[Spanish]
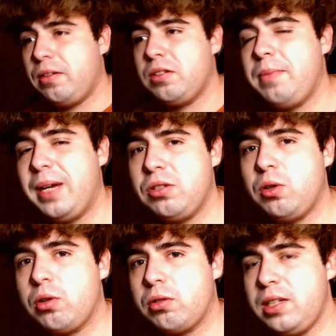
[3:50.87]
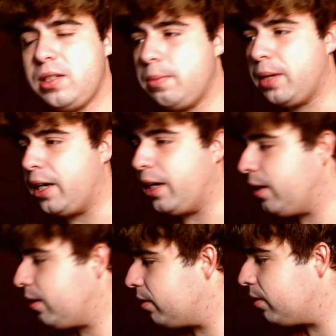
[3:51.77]
se me ha hecho cortísima, ¿eh?
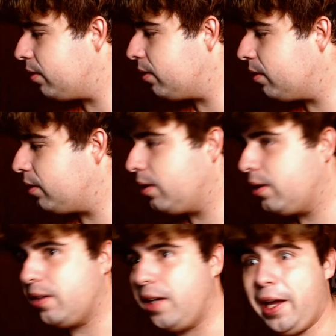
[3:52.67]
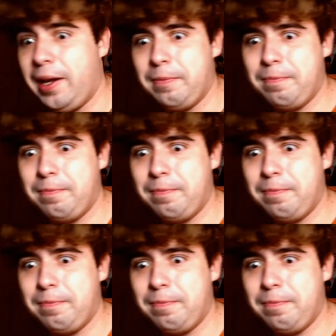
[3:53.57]
Em,